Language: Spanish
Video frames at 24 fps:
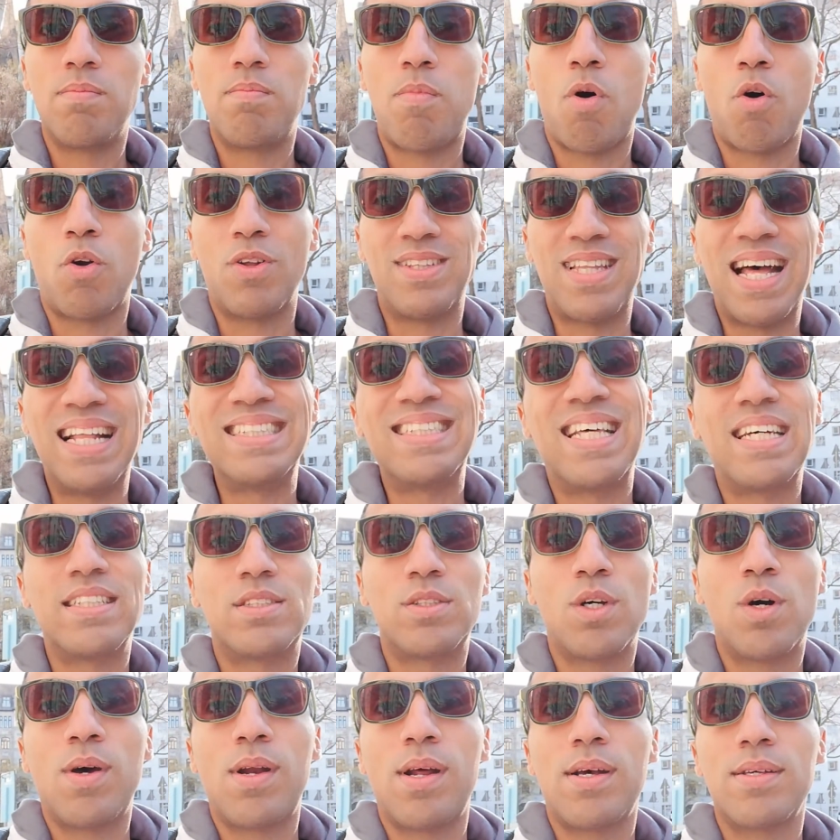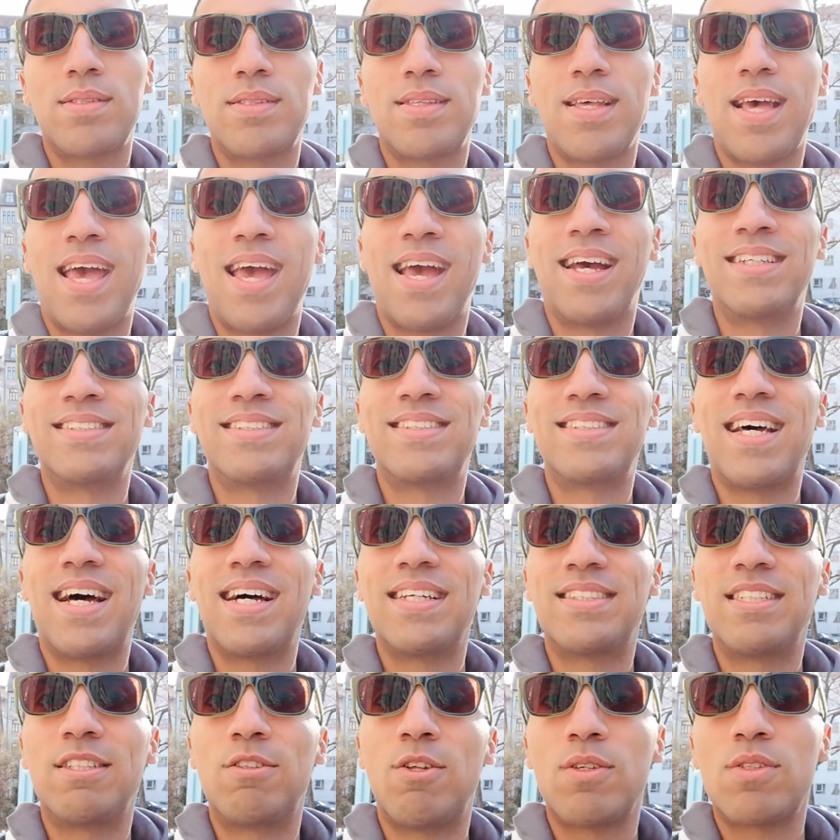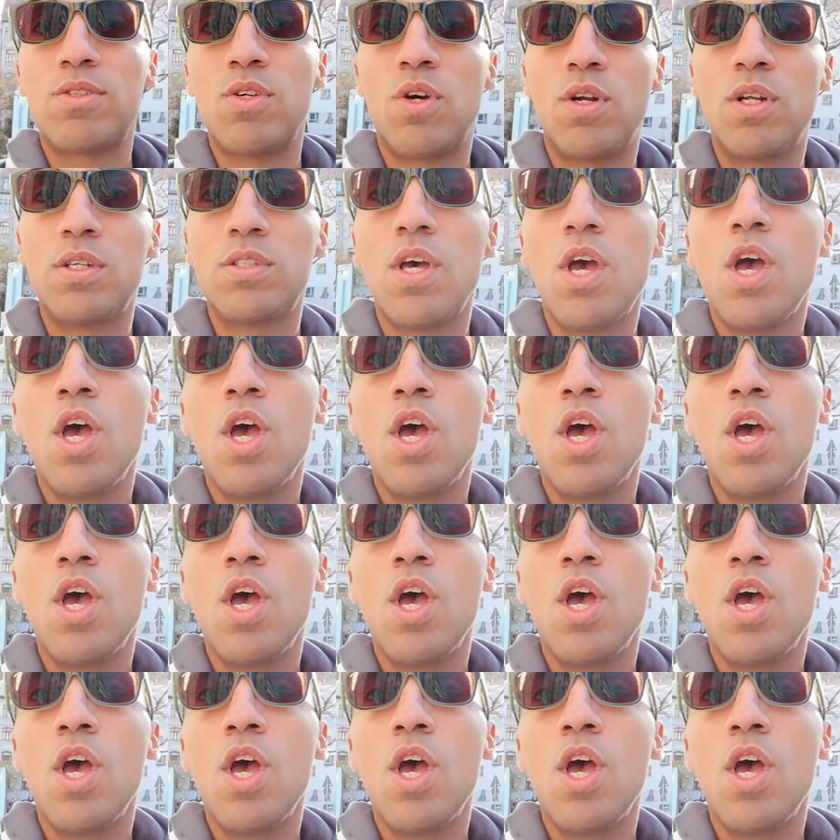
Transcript: por tantas horas en estas situaciones,